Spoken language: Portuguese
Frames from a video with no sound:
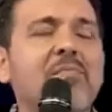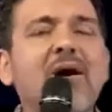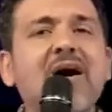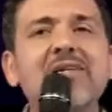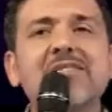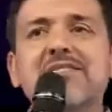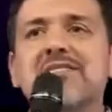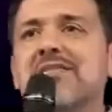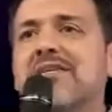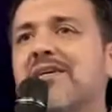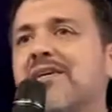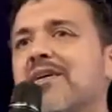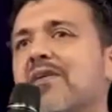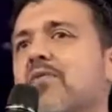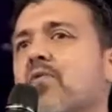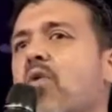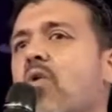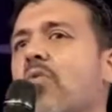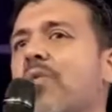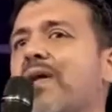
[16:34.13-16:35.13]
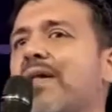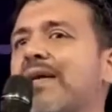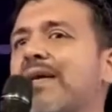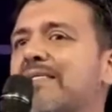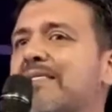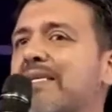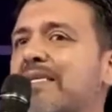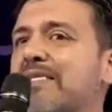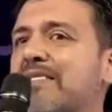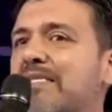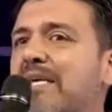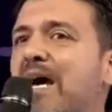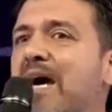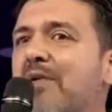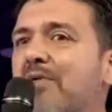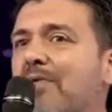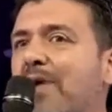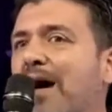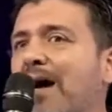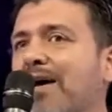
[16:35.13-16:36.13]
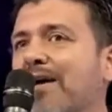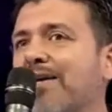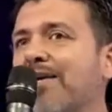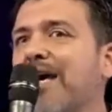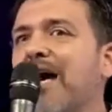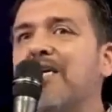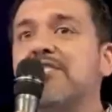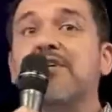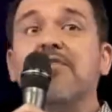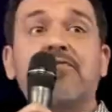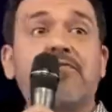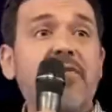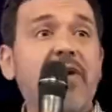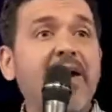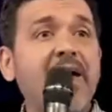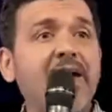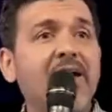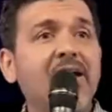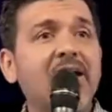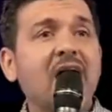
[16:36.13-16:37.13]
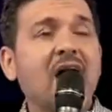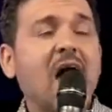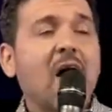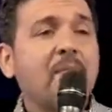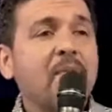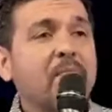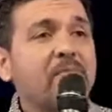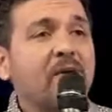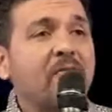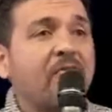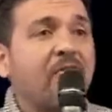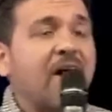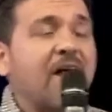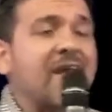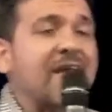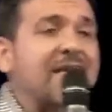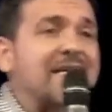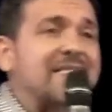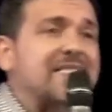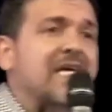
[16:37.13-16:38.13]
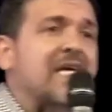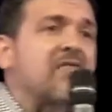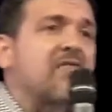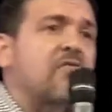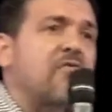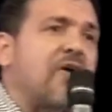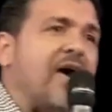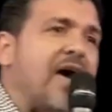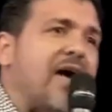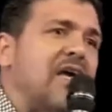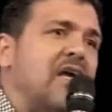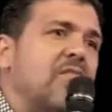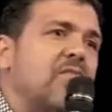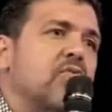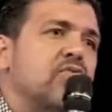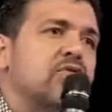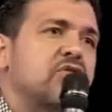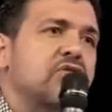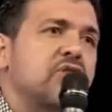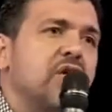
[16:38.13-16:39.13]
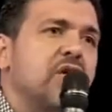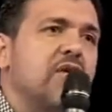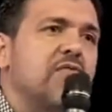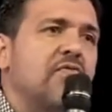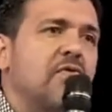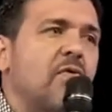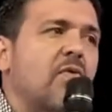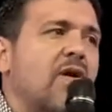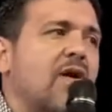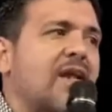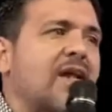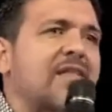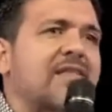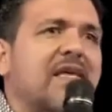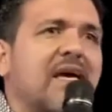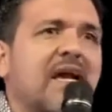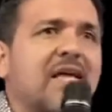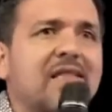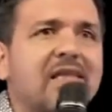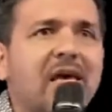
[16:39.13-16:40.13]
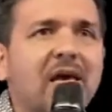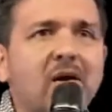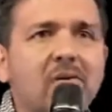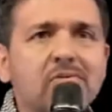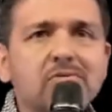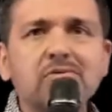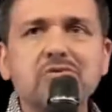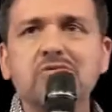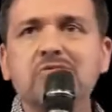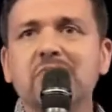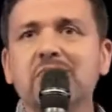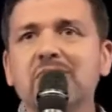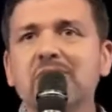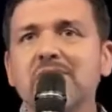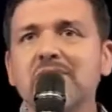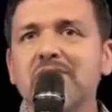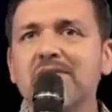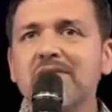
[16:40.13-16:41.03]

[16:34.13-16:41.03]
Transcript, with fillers: Mas como é necessário que haja fé. A Bíblia fala que sem fé é impossível agradar a Deus.